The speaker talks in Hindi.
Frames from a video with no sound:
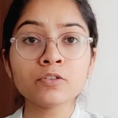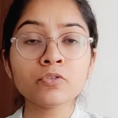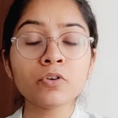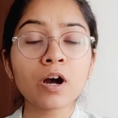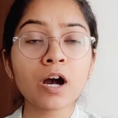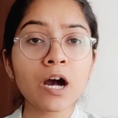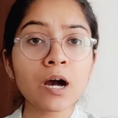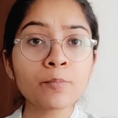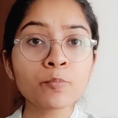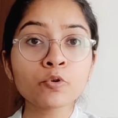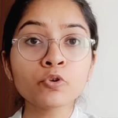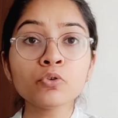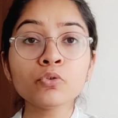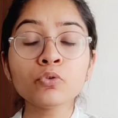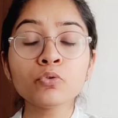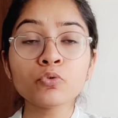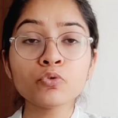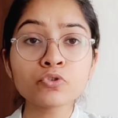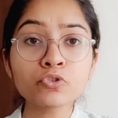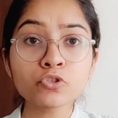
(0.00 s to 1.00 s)
तो आपको
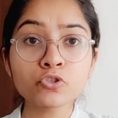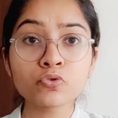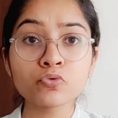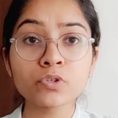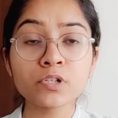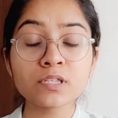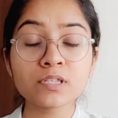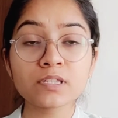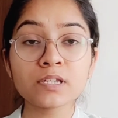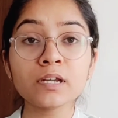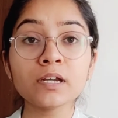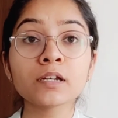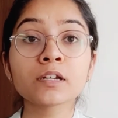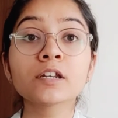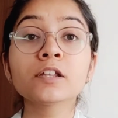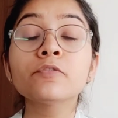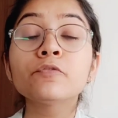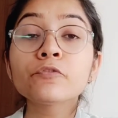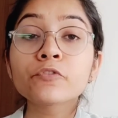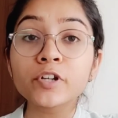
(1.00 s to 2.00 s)
उन स्टूडेंट्स से
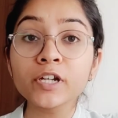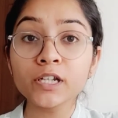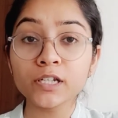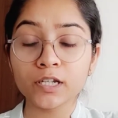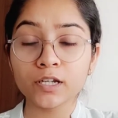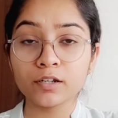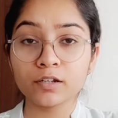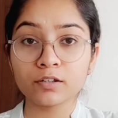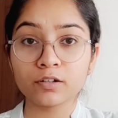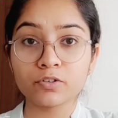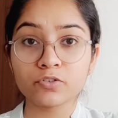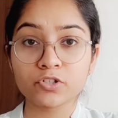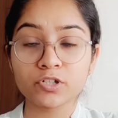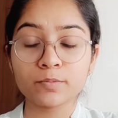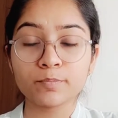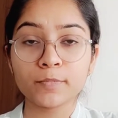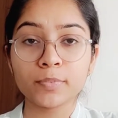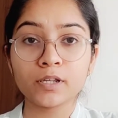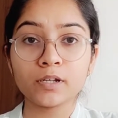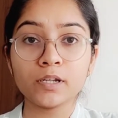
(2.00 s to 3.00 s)
डिफरेंट इंटर्नशिप
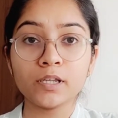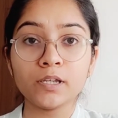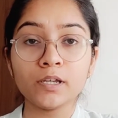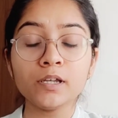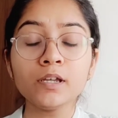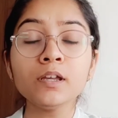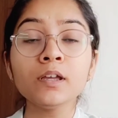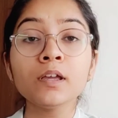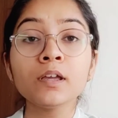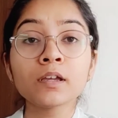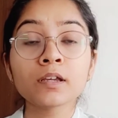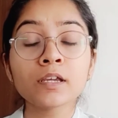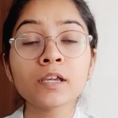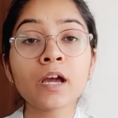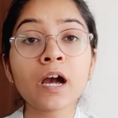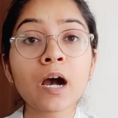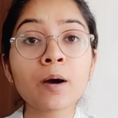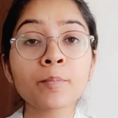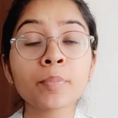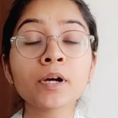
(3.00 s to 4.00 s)
करनी है कि
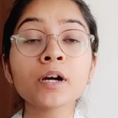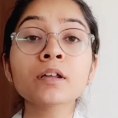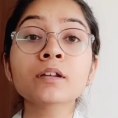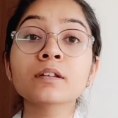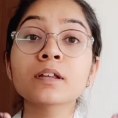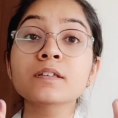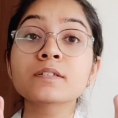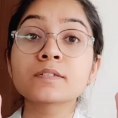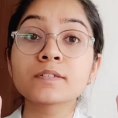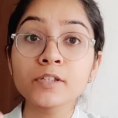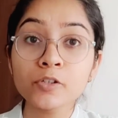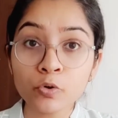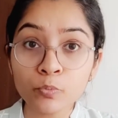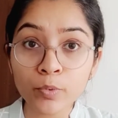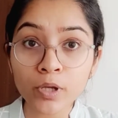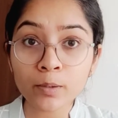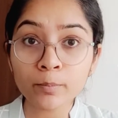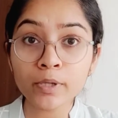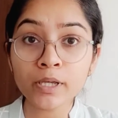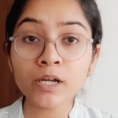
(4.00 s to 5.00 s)
आपका रिज्यूमे
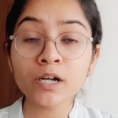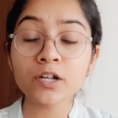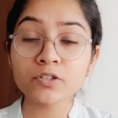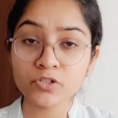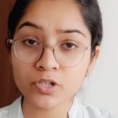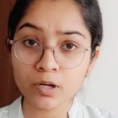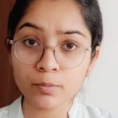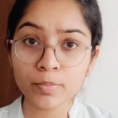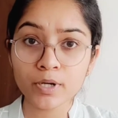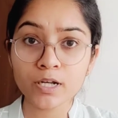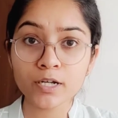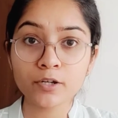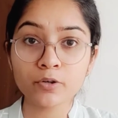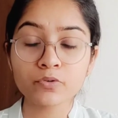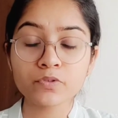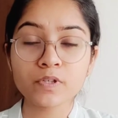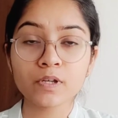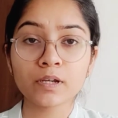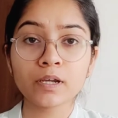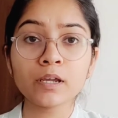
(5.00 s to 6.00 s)
भी अच्छा बिल्ट हो
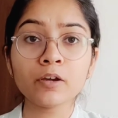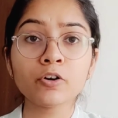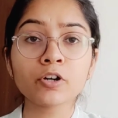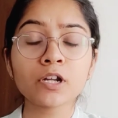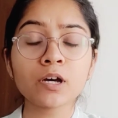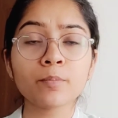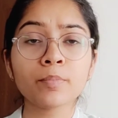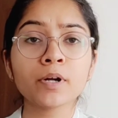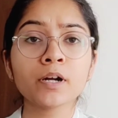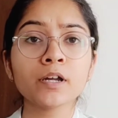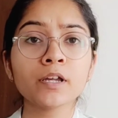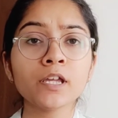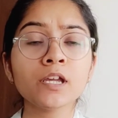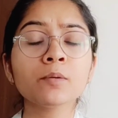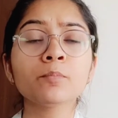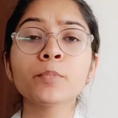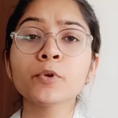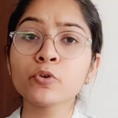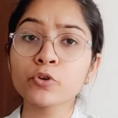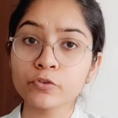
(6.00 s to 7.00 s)
सके और आपका एक
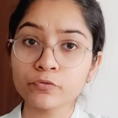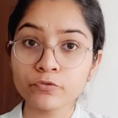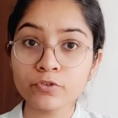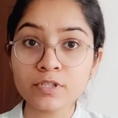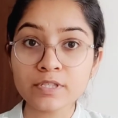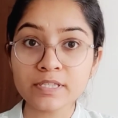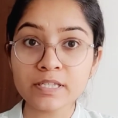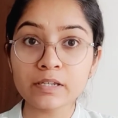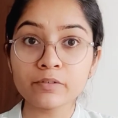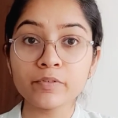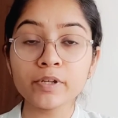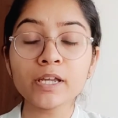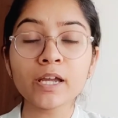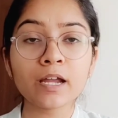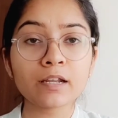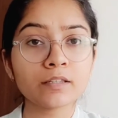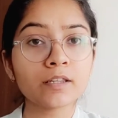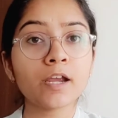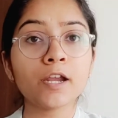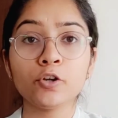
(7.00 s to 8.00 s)
ब्यूटीफुल सीवी एट
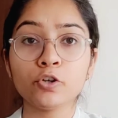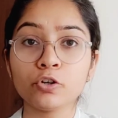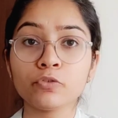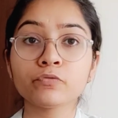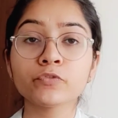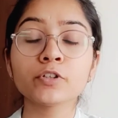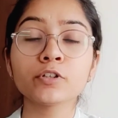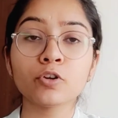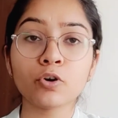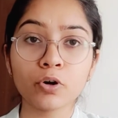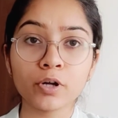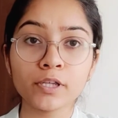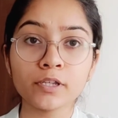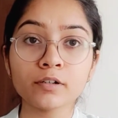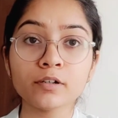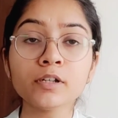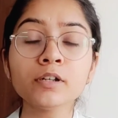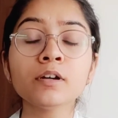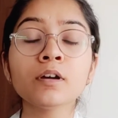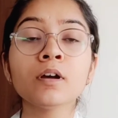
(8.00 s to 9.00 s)
द एंड ऑफ द लॉ
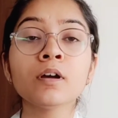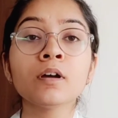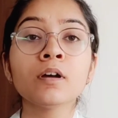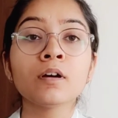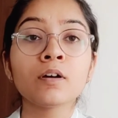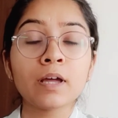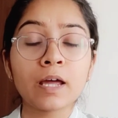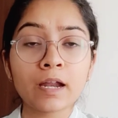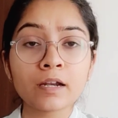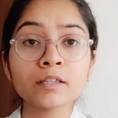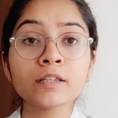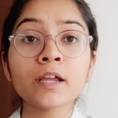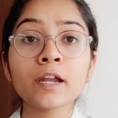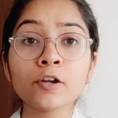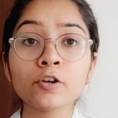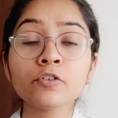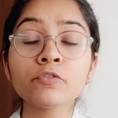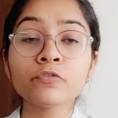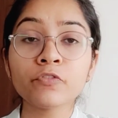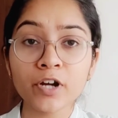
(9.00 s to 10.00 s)
ईयर एट द एंड
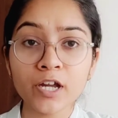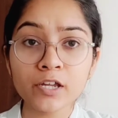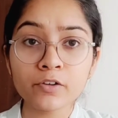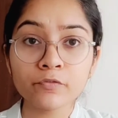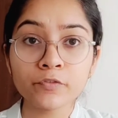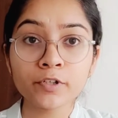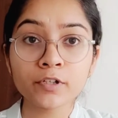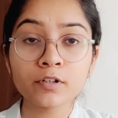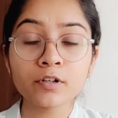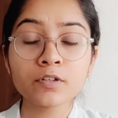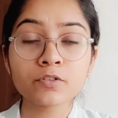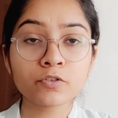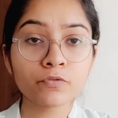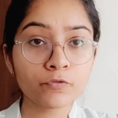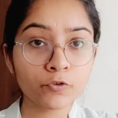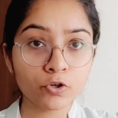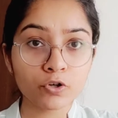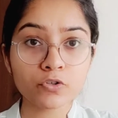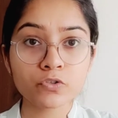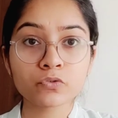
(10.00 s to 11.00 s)
ऑफ फाइव ईयर्स ऑफ
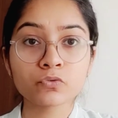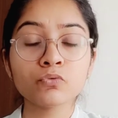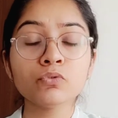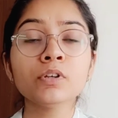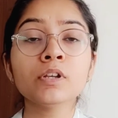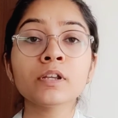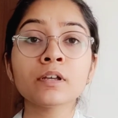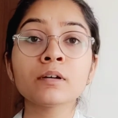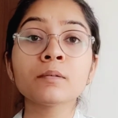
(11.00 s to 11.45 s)
लॉ स्कूल